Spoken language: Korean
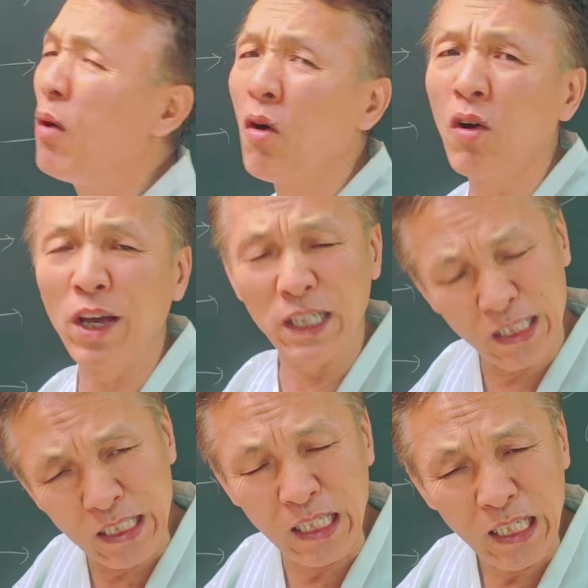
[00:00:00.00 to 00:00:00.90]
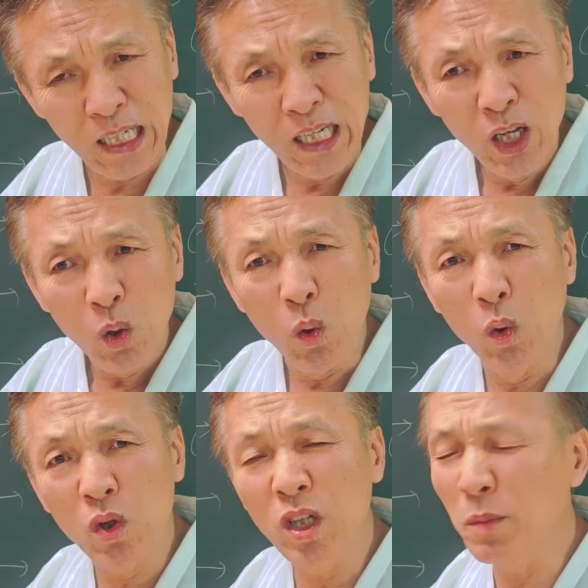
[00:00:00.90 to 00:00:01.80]
먹어야지
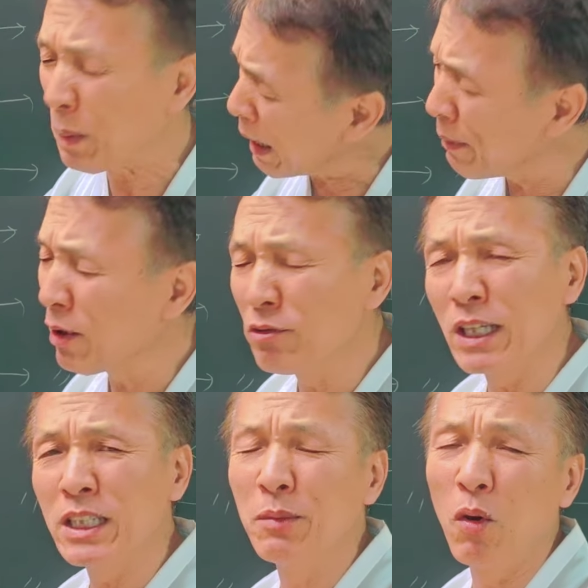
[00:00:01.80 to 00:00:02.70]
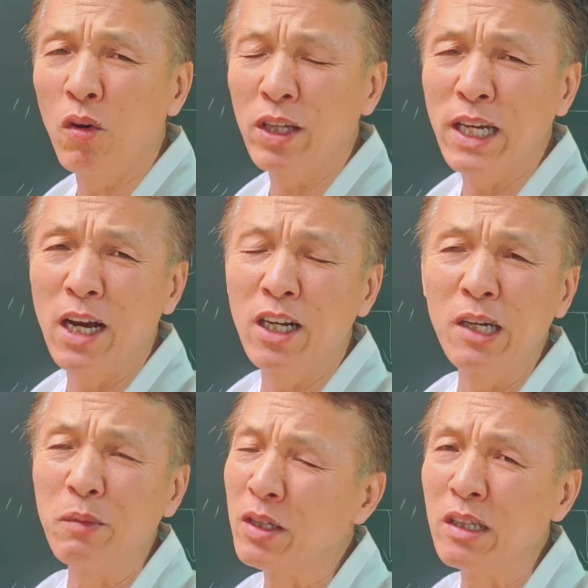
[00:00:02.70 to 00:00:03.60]
고기는 밥하고 같이 먹어야지 안
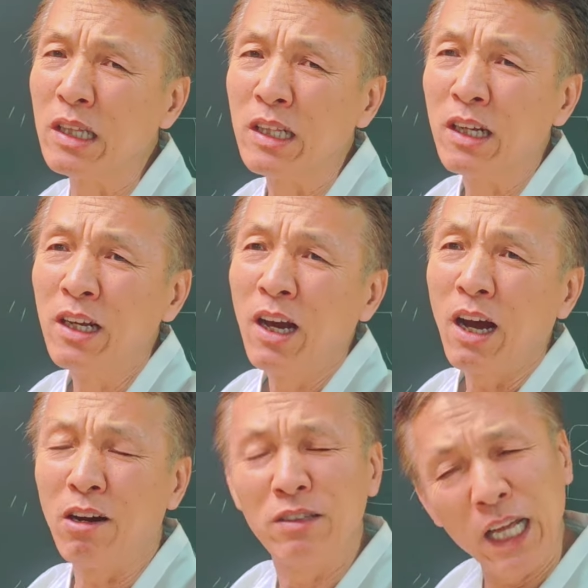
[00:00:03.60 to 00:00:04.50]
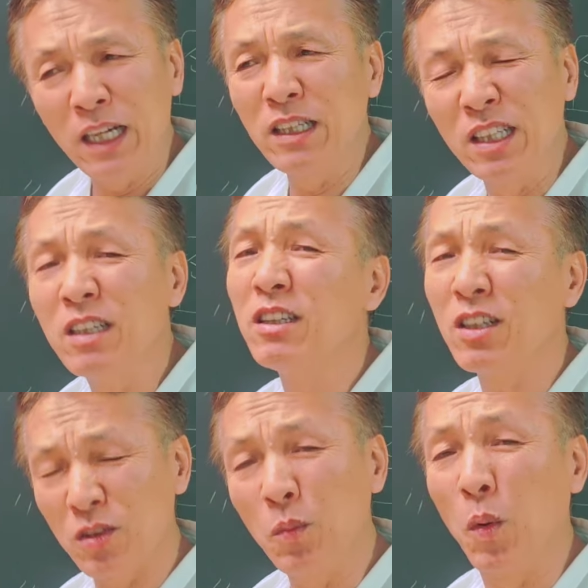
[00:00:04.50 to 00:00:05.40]
그러면은 아우 나는
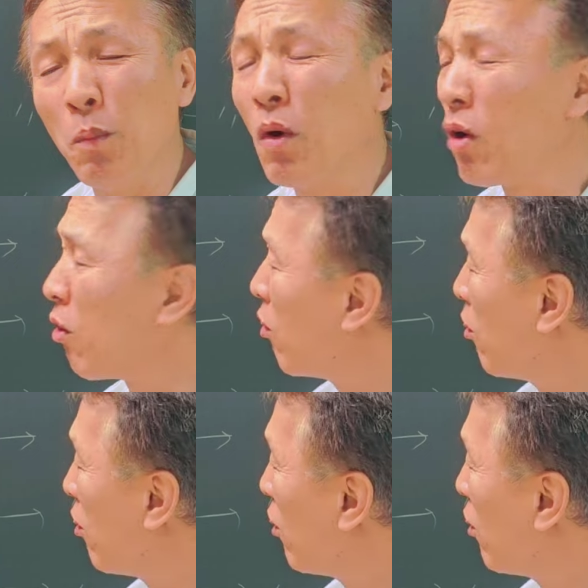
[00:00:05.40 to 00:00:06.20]
니기에서 네 못 먹어